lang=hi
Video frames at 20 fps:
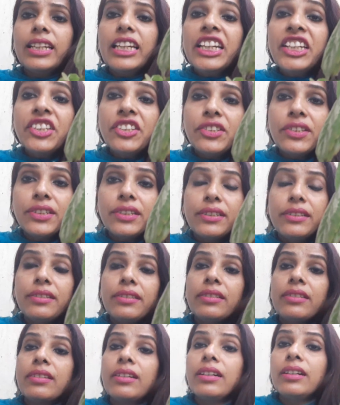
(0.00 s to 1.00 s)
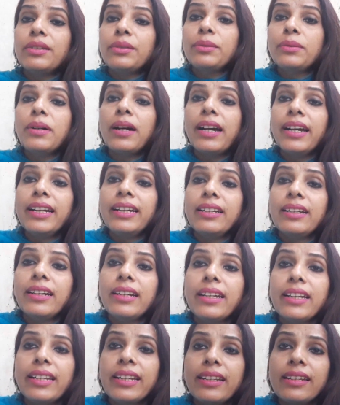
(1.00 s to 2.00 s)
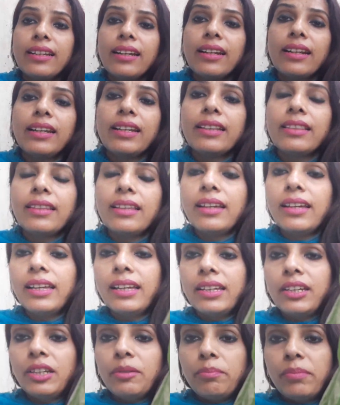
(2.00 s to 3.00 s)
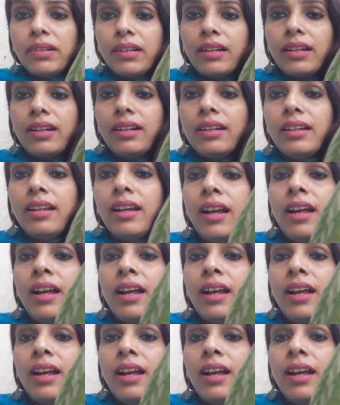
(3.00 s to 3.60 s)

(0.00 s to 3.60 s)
इंचेस का जो हाइट अटेन कर लेता है ये प्लांट